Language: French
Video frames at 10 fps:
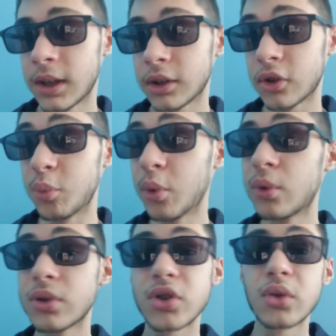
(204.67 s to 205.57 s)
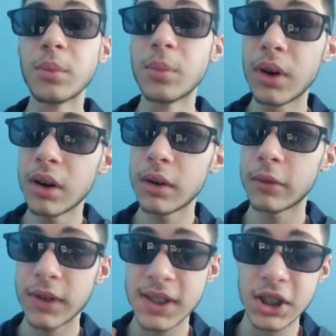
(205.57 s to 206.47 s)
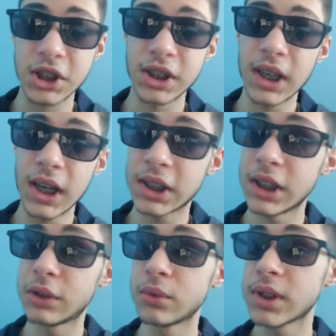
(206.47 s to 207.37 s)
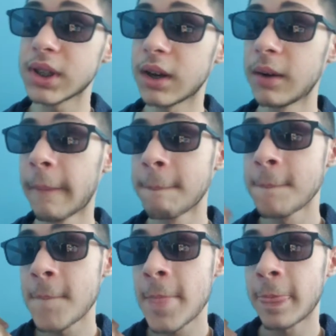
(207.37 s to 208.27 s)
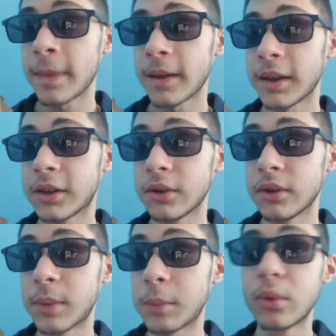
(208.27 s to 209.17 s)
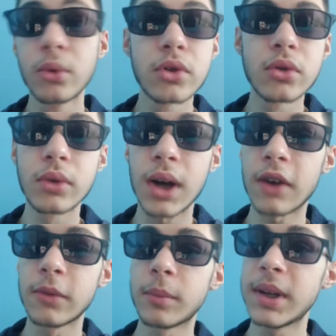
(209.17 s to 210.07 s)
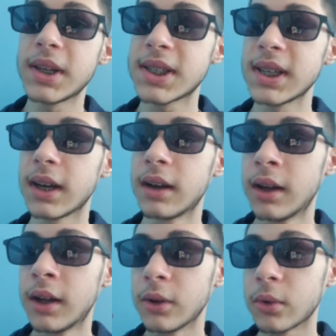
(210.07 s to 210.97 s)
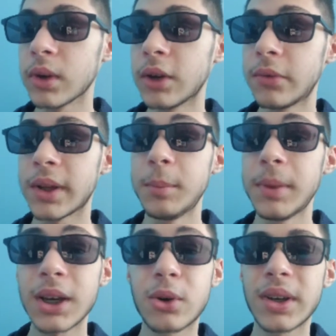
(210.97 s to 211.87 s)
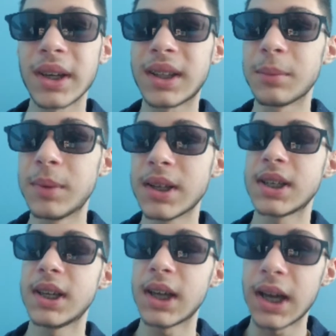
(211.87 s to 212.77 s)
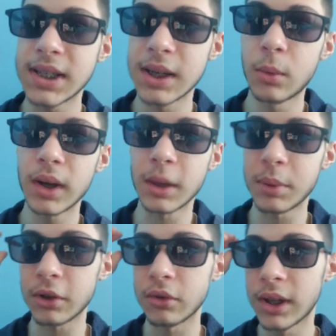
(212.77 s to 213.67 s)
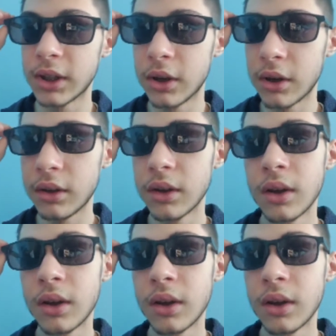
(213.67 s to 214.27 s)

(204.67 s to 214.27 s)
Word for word: Que beaucoup sont morts face à Shigaraki, tout ça. Et que bah, beaucoup sont gravement blessés. Hein. Donc on a vu avec Mirko qui a été blessé, Aizawa qui a perdu un œil.